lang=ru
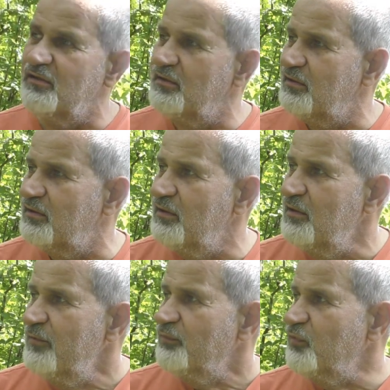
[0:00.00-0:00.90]
э,
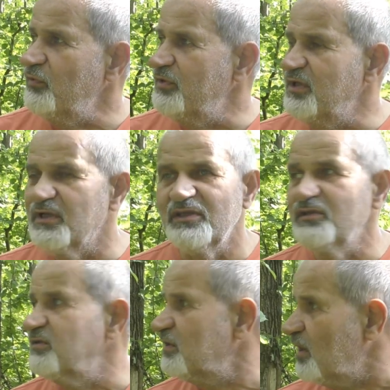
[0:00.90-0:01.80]
ну, и
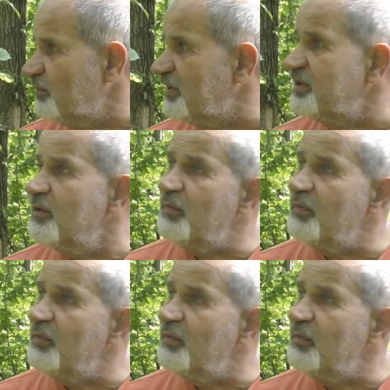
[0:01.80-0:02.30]
какие-то накопления.